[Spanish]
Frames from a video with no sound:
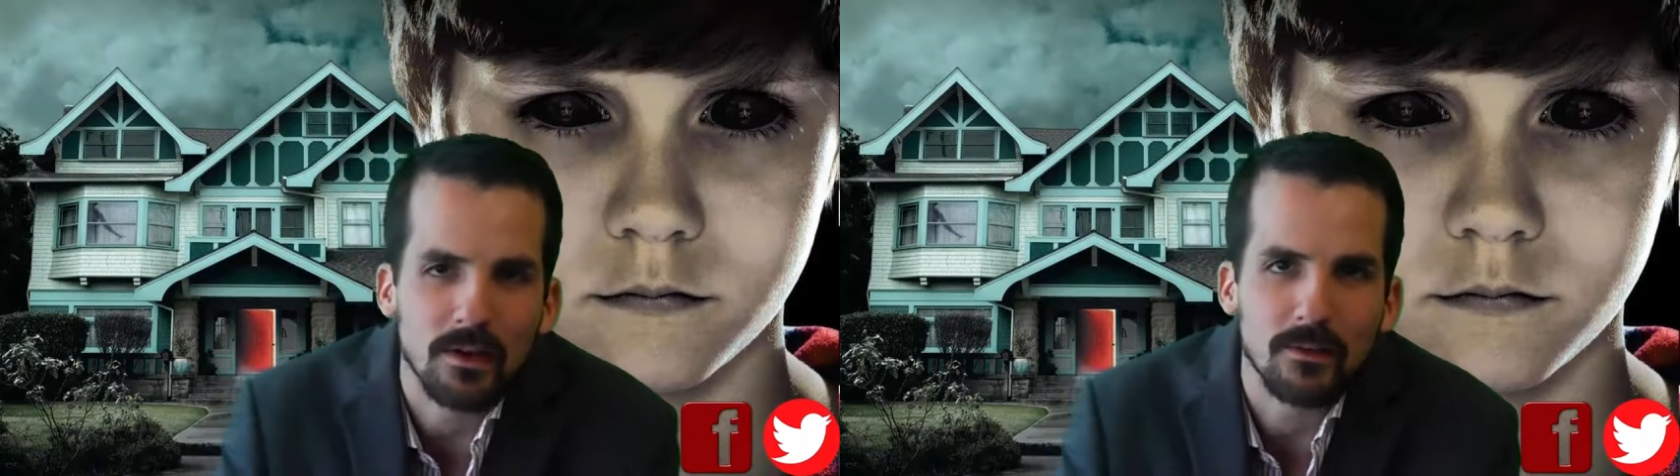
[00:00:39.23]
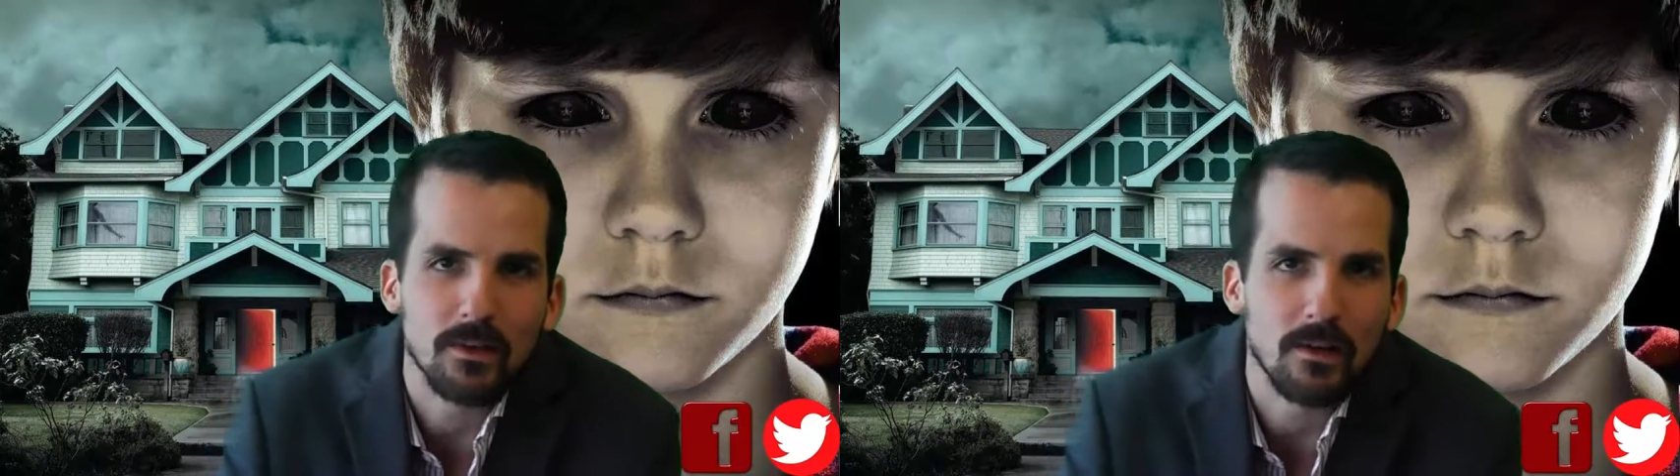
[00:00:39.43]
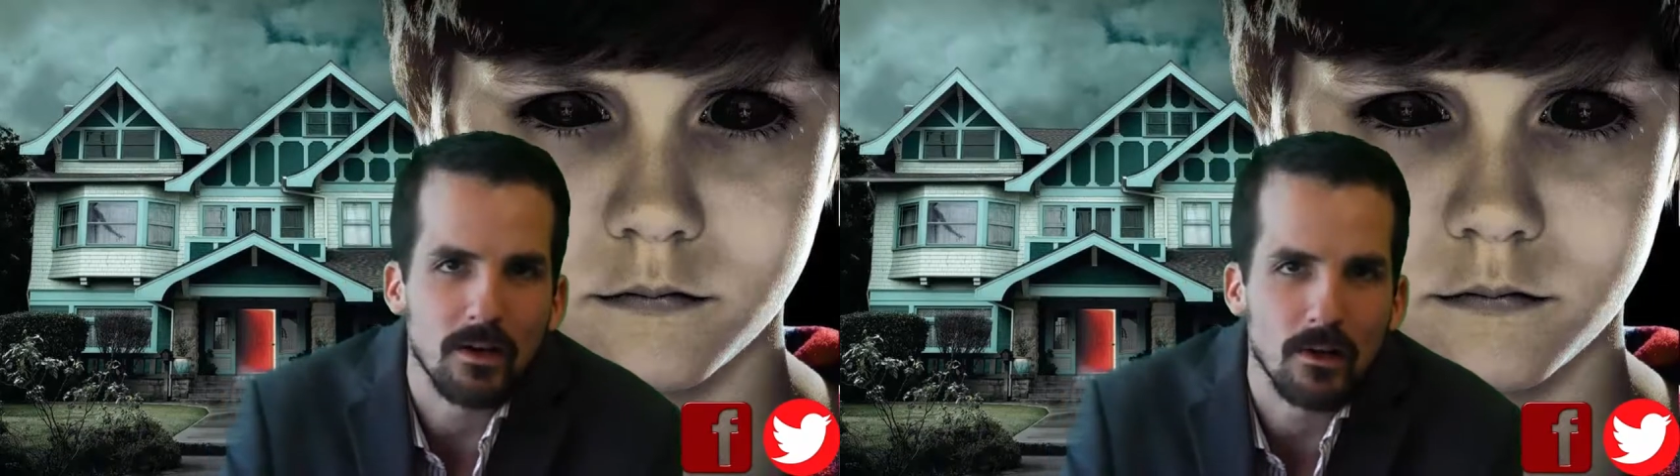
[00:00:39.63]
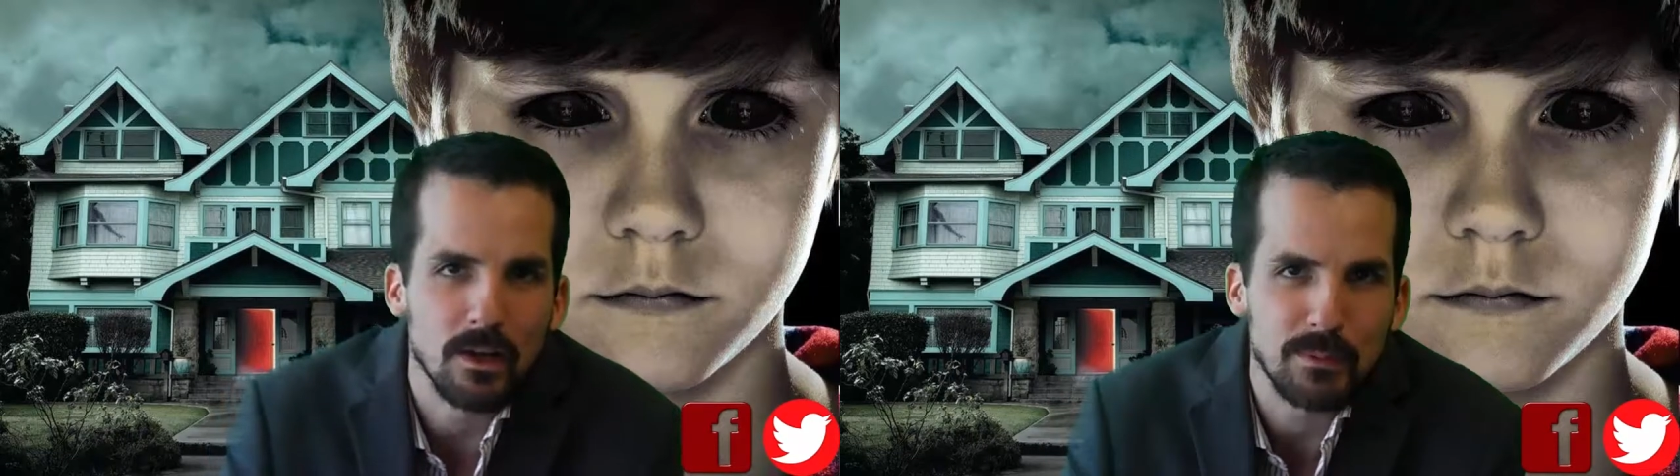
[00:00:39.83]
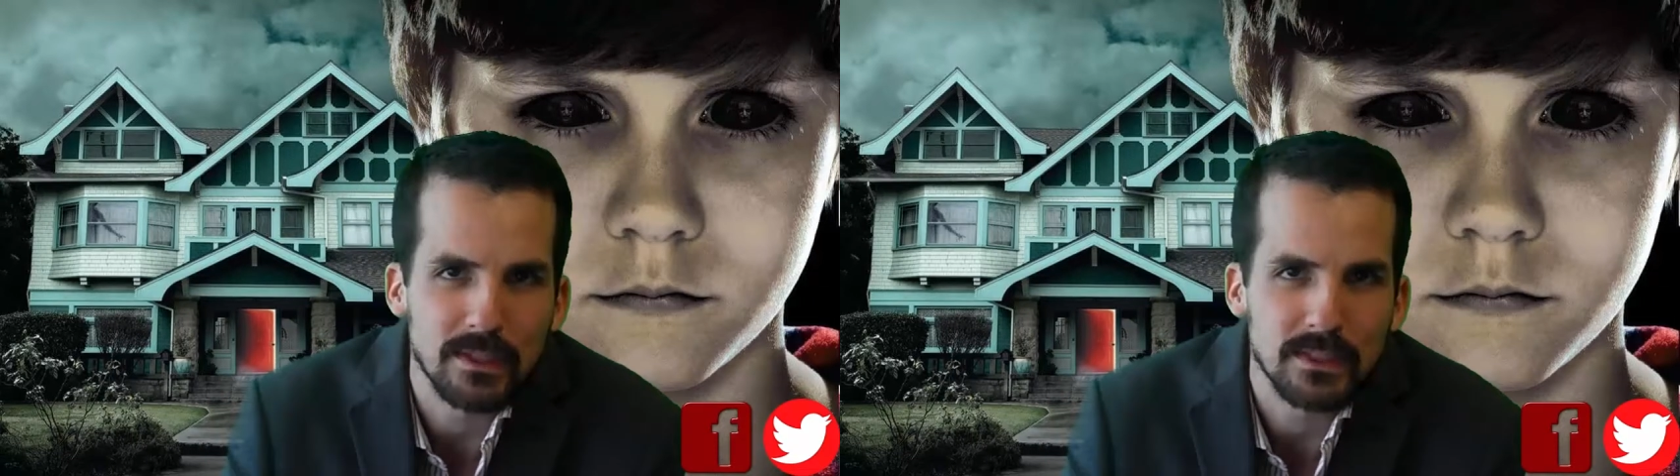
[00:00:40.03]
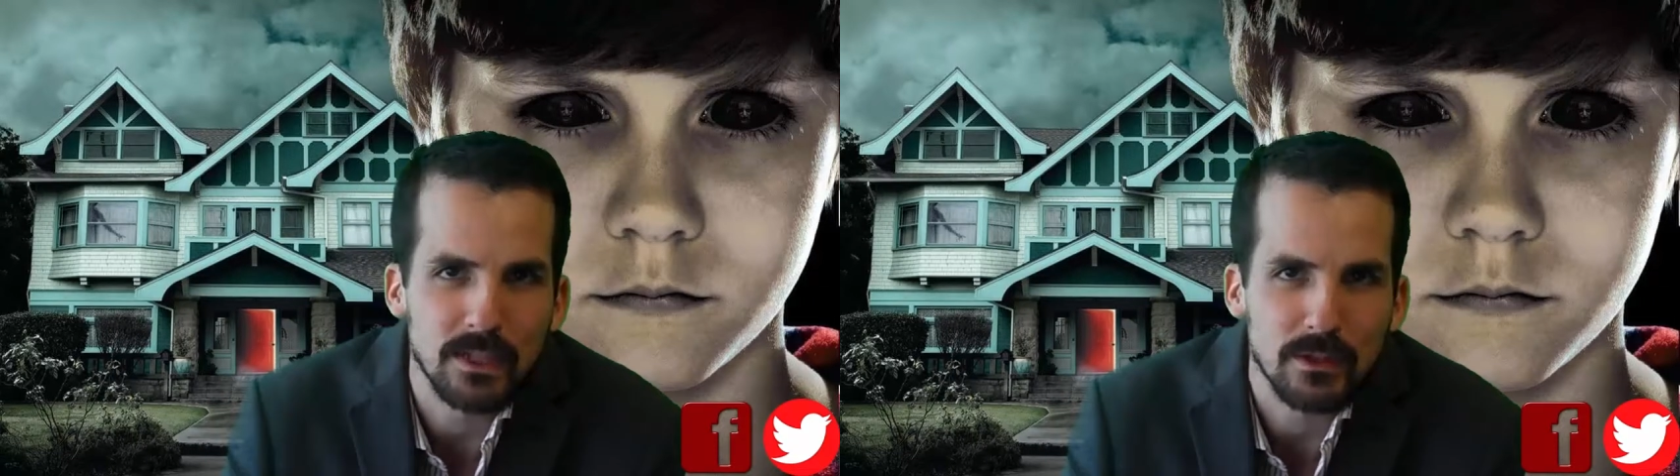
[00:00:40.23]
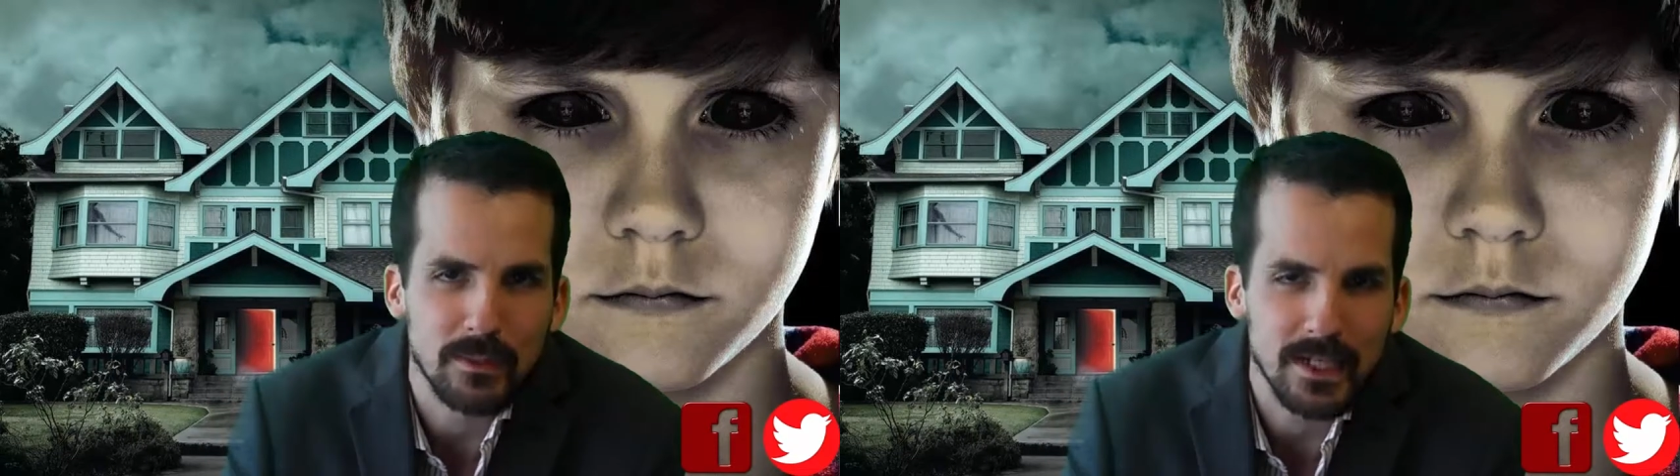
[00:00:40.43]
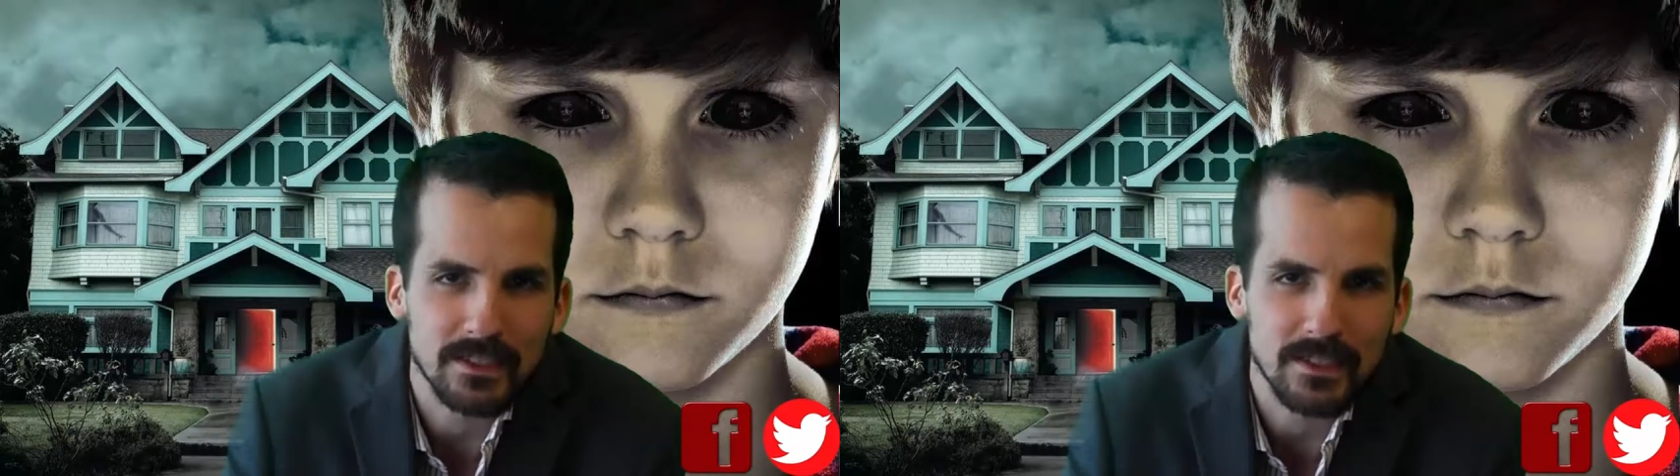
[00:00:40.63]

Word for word: en, algunas partes de Latinoamérica se